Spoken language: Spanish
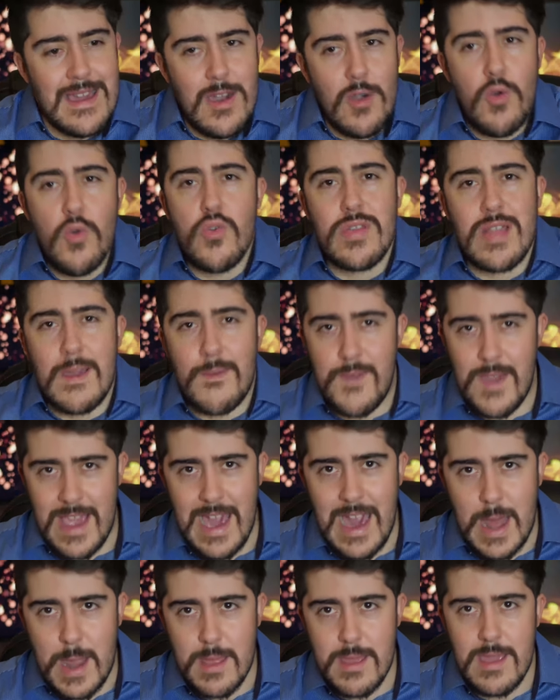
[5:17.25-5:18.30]

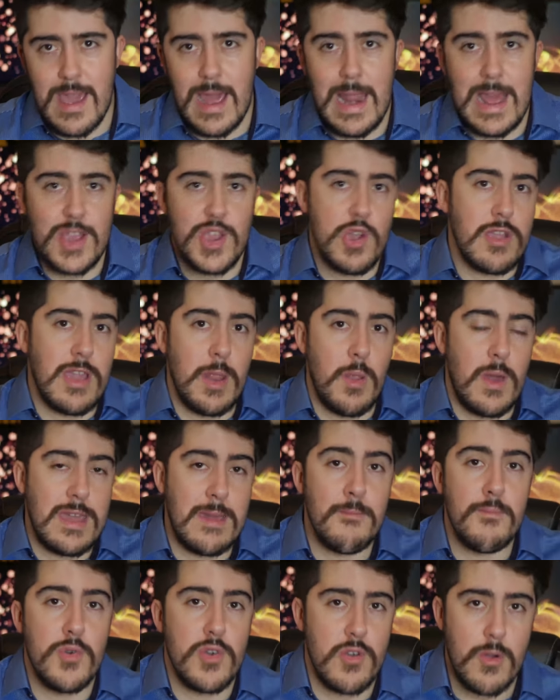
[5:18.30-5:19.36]
justificar que el hecho de que no
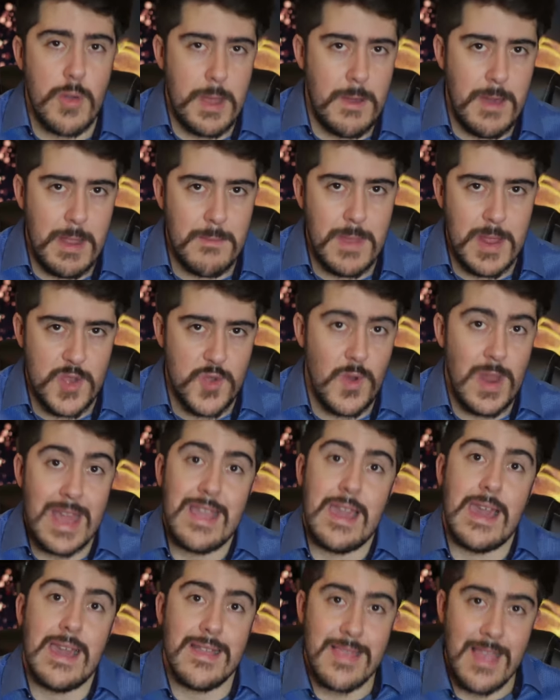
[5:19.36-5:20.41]
hayan podido grabar en Venezuela,
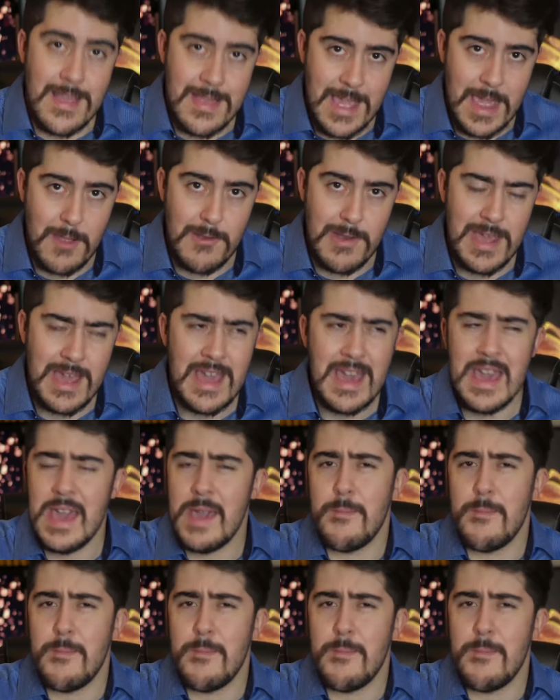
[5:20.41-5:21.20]
que es entendible,